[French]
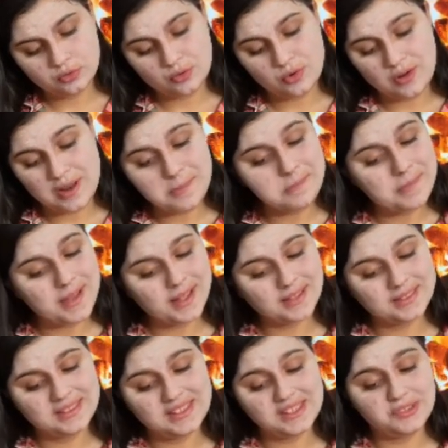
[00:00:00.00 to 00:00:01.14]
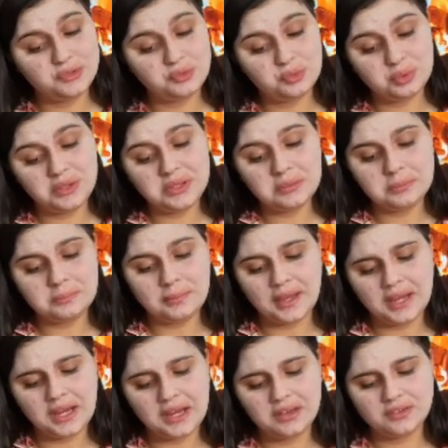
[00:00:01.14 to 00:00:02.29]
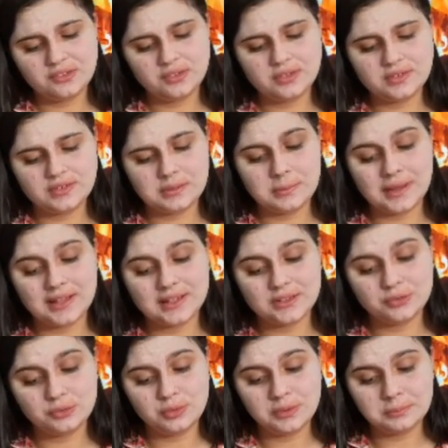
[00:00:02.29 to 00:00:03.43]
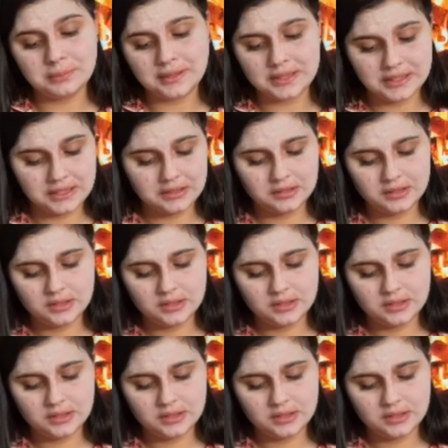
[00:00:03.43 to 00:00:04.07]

de la marque des Twin Paris. Je ne sais pas, à Twin Paris.